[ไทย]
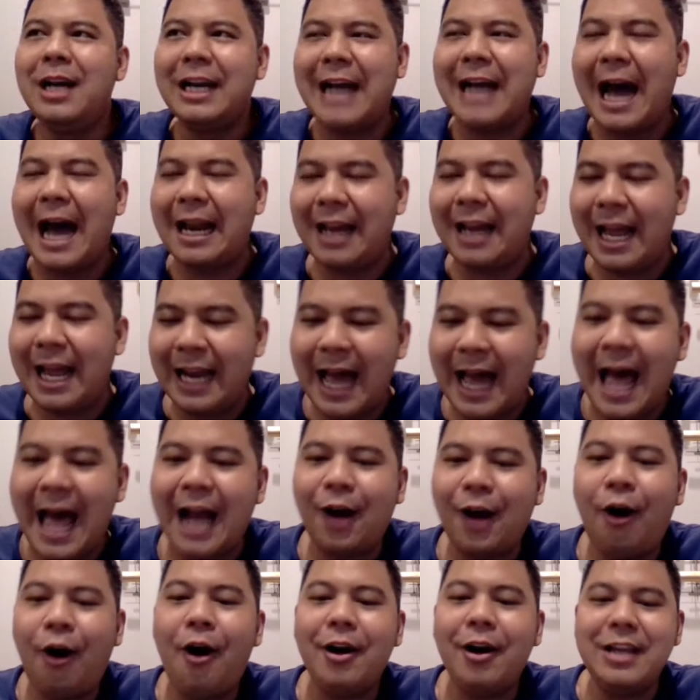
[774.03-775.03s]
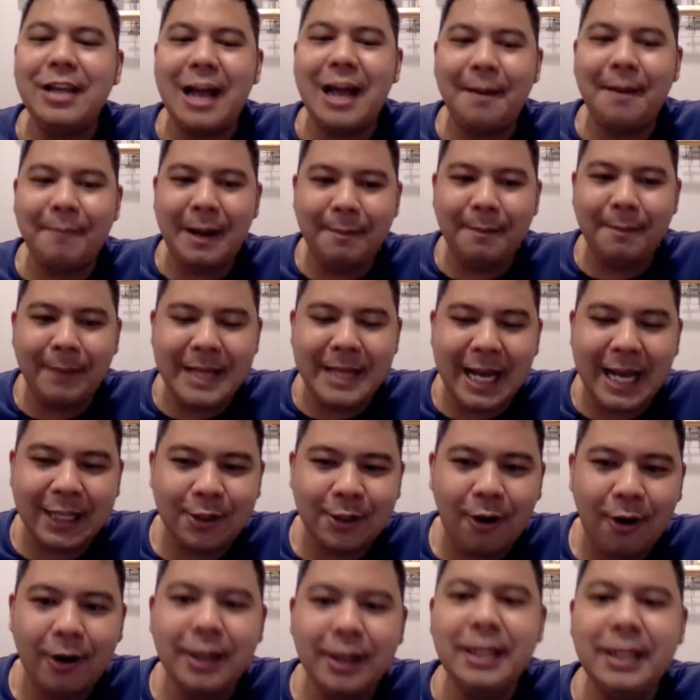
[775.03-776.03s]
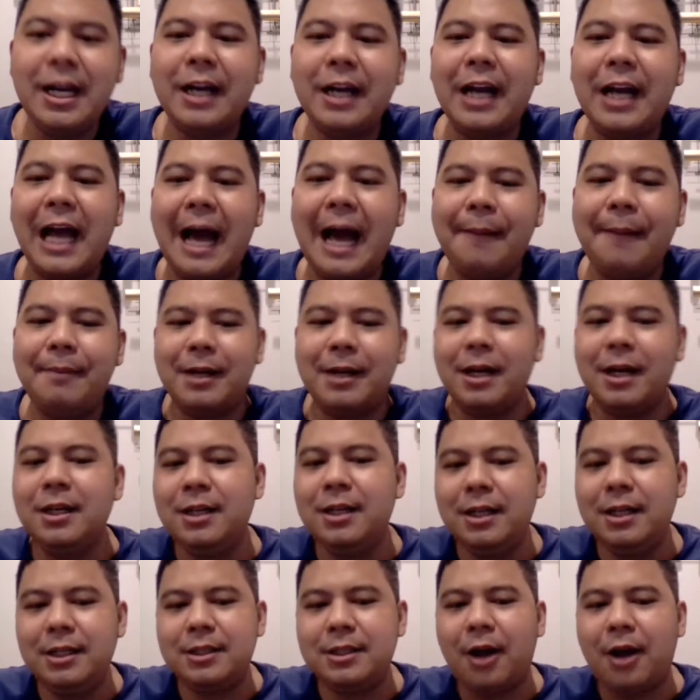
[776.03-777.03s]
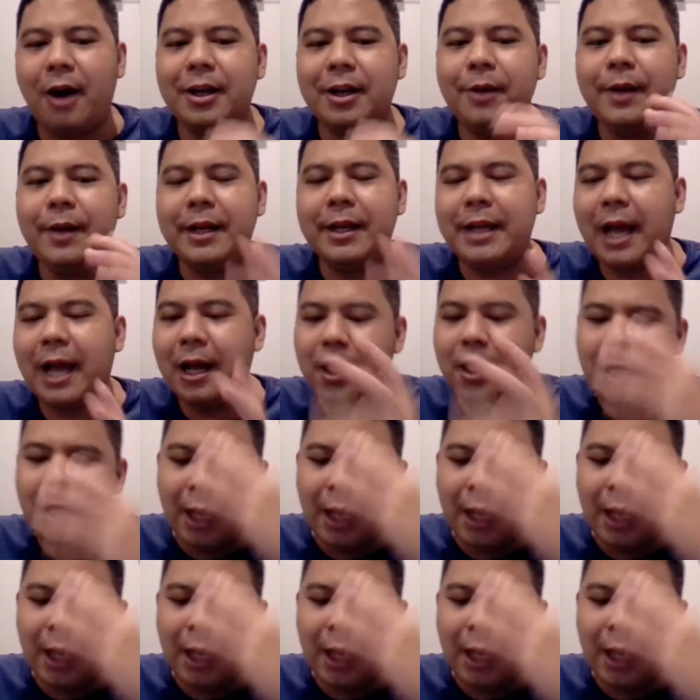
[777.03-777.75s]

การไล่ล่าก็ยังเป็นไปอย่างต่อเนื่องนะครับก็คือทอสฮิวอิตเนี่ย